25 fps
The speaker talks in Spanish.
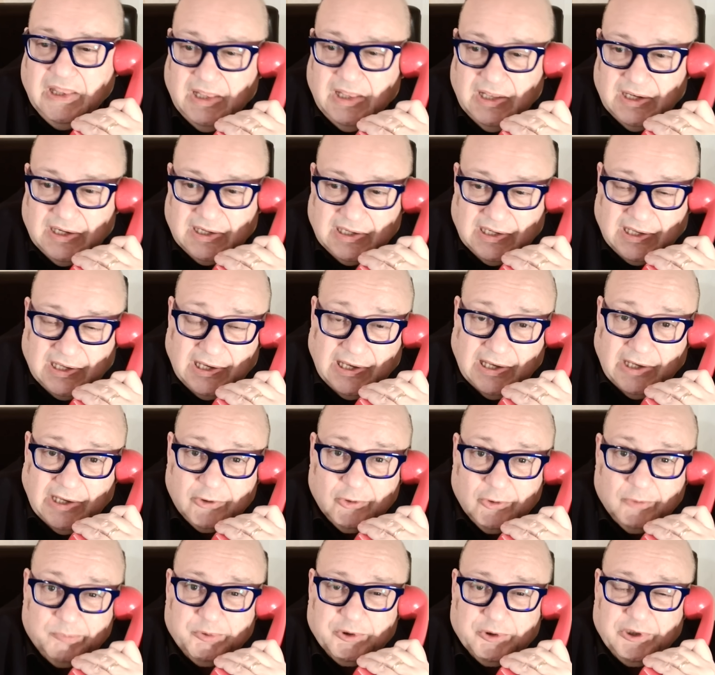
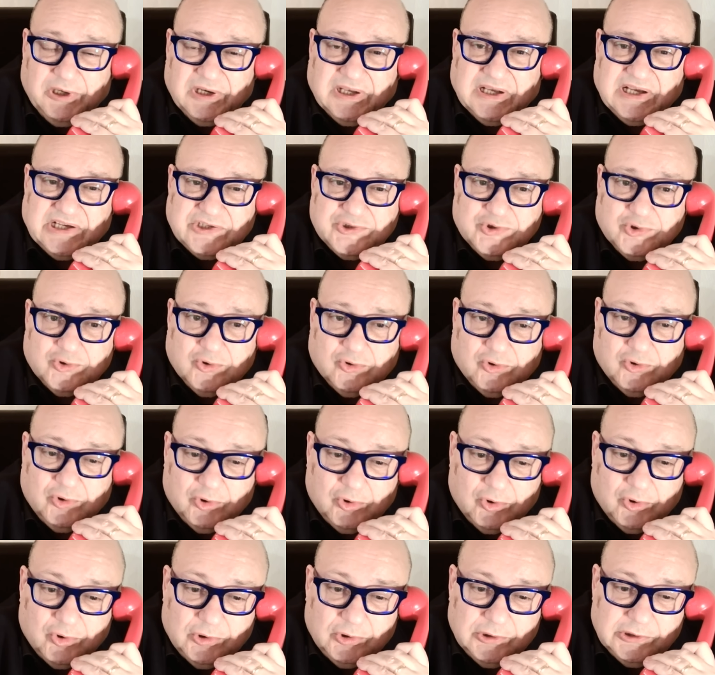Claro, por el caso
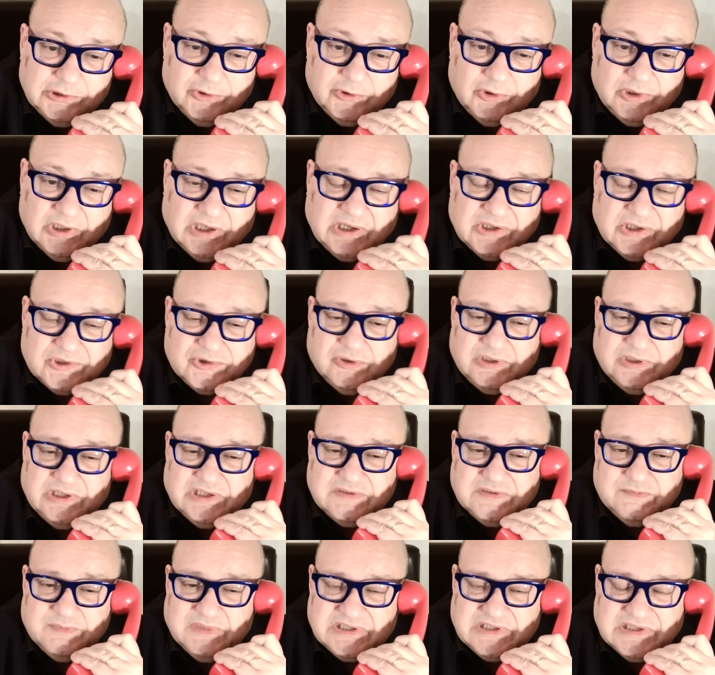Coldo, el caso de
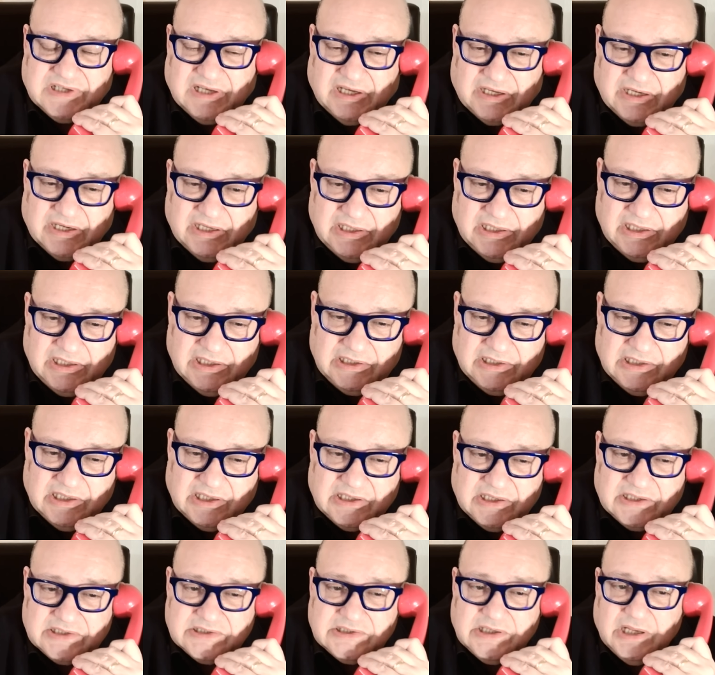las
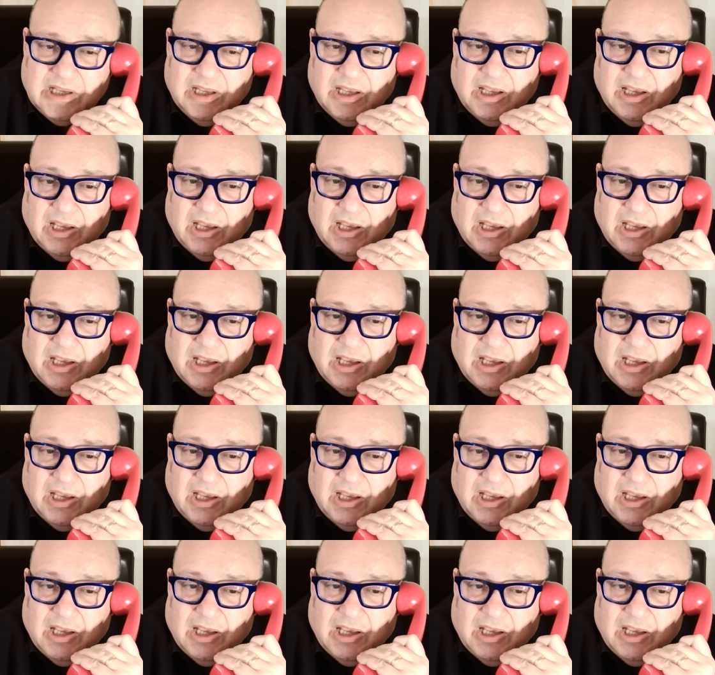mascarillas,